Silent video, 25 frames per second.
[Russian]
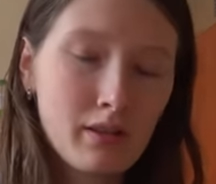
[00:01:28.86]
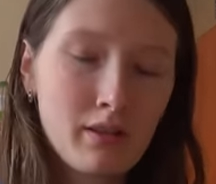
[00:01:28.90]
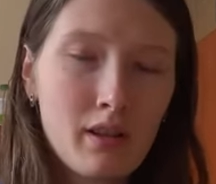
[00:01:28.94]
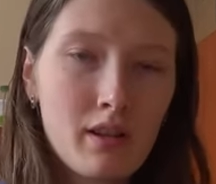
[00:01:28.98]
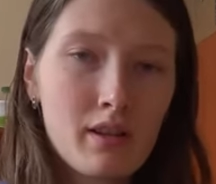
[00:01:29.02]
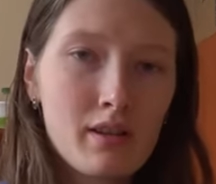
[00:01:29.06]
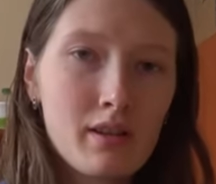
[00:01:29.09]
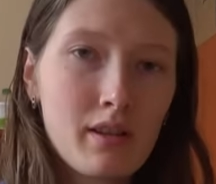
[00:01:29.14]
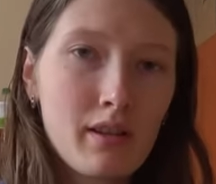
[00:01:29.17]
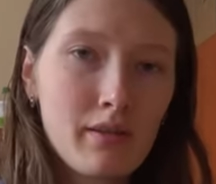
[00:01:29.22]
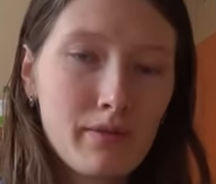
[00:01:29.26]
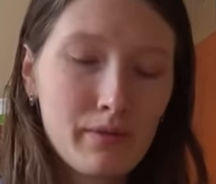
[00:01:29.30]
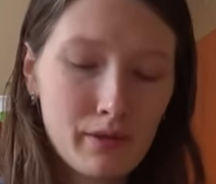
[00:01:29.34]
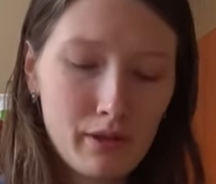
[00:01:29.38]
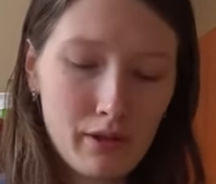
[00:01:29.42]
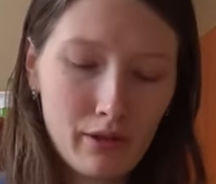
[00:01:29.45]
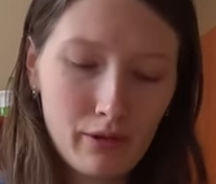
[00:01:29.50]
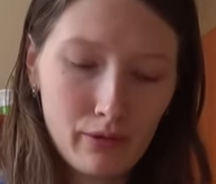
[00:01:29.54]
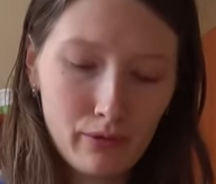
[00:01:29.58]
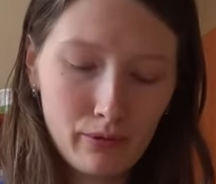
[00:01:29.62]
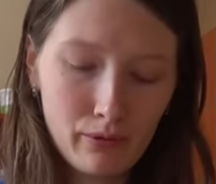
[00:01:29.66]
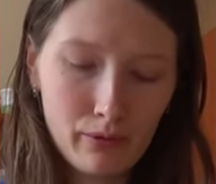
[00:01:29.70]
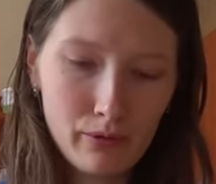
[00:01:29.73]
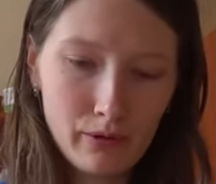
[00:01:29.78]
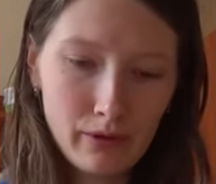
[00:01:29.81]

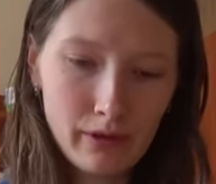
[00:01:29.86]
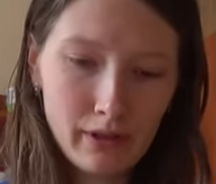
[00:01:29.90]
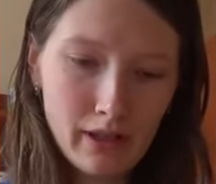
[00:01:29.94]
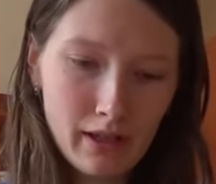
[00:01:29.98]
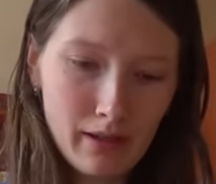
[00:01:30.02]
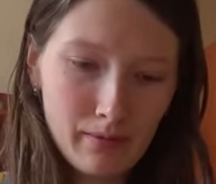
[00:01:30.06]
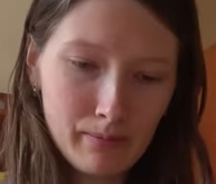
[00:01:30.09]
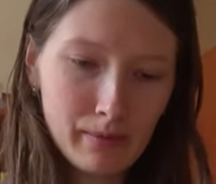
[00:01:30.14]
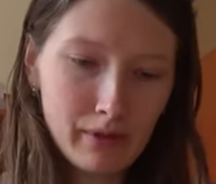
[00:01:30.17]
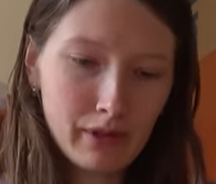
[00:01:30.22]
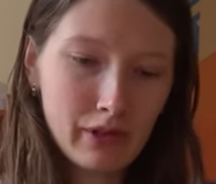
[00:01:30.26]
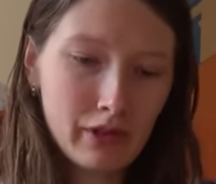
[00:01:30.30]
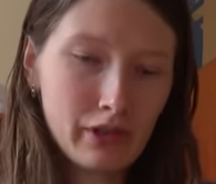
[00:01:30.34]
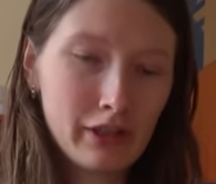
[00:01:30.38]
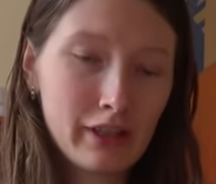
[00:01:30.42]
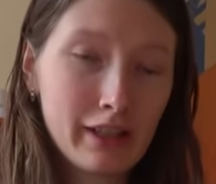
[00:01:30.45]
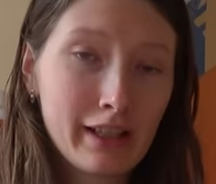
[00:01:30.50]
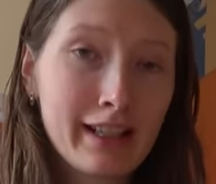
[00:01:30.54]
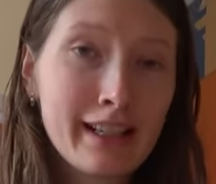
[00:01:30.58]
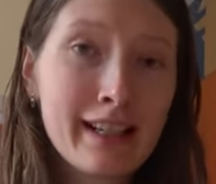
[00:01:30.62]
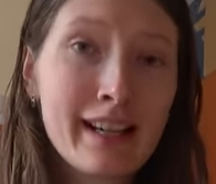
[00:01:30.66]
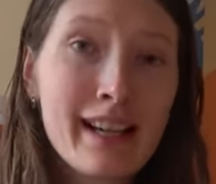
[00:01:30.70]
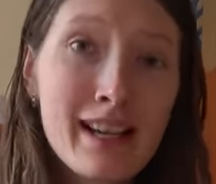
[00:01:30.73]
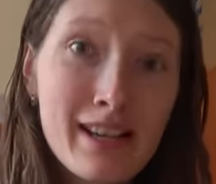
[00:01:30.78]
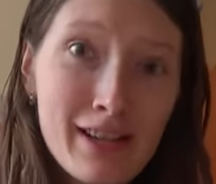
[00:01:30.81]
Завтракаю я обычно
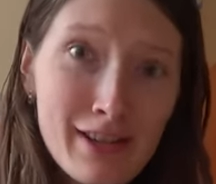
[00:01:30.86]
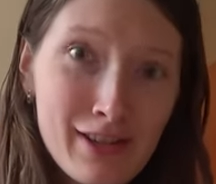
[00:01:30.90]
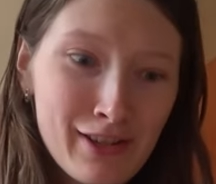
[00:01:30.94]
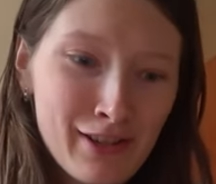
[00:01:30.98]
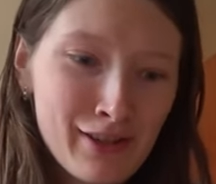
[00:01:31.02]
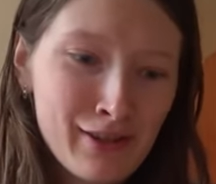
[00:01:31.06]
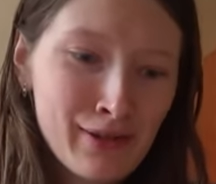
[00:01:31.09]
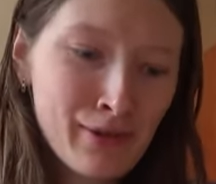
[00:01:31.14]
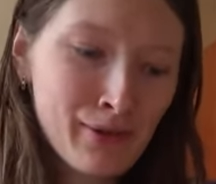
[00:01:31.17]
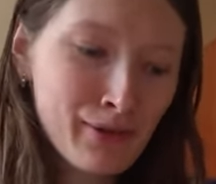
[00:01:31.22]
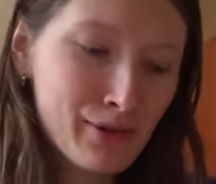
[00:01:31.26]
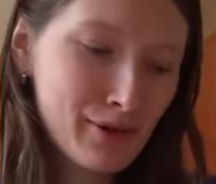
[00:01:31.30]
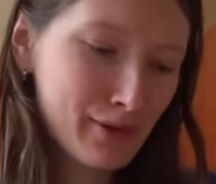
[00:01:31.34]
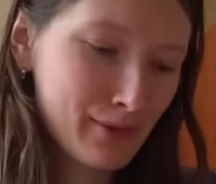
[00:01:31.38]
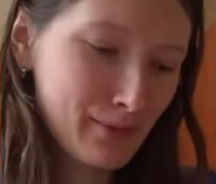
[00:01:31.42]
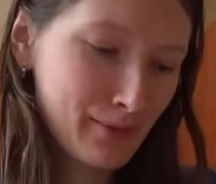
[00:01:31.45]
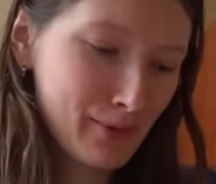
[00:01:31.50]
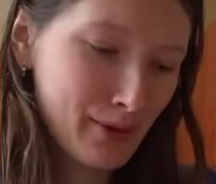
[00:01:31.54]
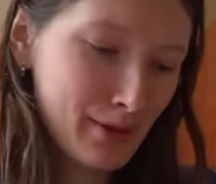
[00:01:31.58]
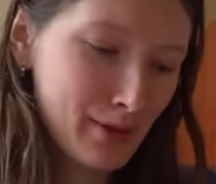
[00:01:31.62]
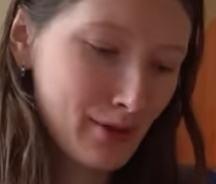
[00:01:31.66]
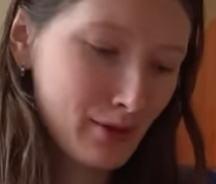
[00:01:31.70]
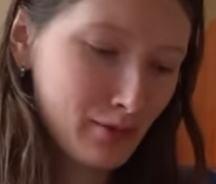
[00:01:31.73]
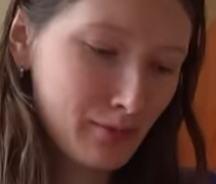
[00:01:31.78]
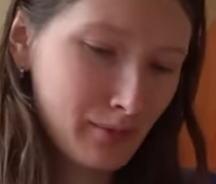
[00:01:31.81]
кашей, но
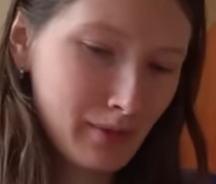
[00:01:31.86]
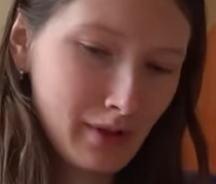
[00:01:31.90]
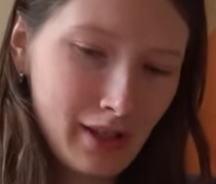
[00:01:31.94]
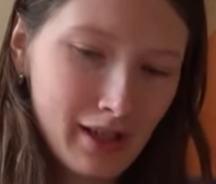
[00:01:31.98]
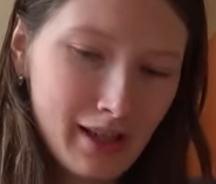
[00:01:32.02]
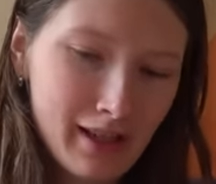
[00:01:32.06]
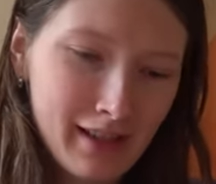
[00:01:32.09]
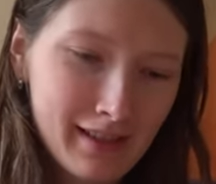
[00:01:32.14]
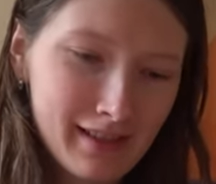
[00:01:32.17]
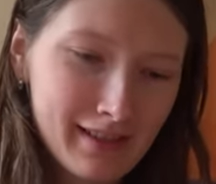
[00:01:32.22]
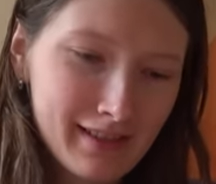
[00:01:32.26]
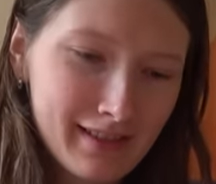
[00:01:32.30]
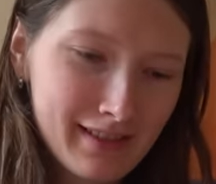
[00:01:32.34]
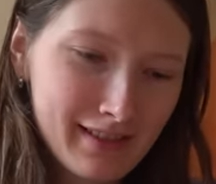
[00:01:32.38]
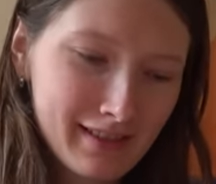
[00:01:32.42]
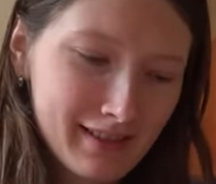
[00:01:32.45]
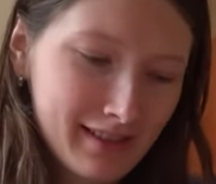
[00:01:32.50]
сегодня у меня